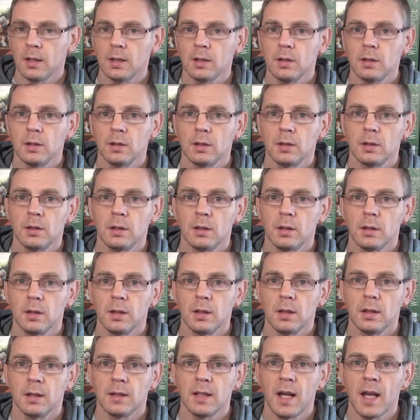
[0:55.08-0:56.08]
do,
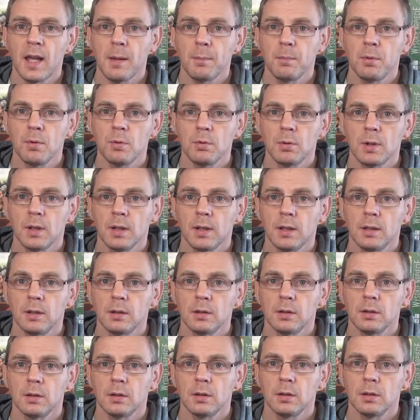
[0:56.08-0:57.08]
na jej
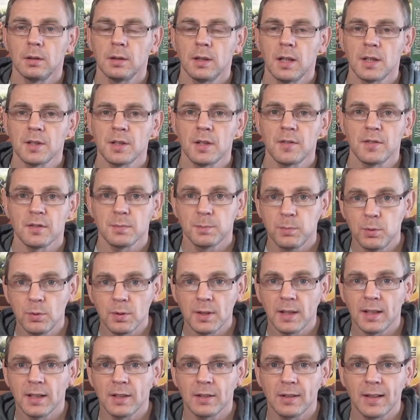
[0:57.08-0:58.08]
półkę do naszej
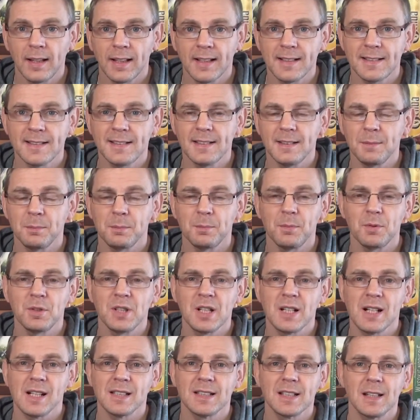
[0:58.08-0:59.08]
wspólnej kolekcji
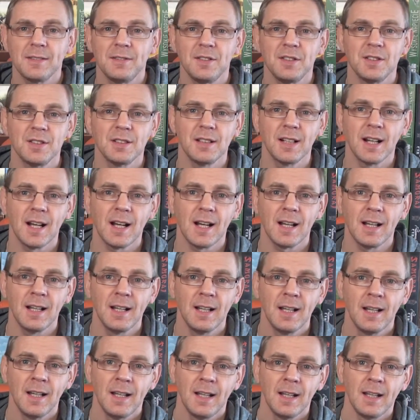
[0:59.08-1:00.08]
musiała trafić gra
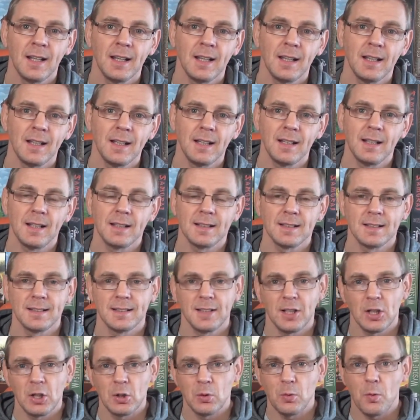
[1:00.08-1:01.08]
e,
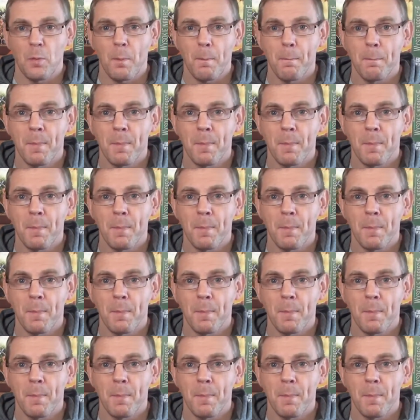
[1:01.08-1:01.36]
z cyklu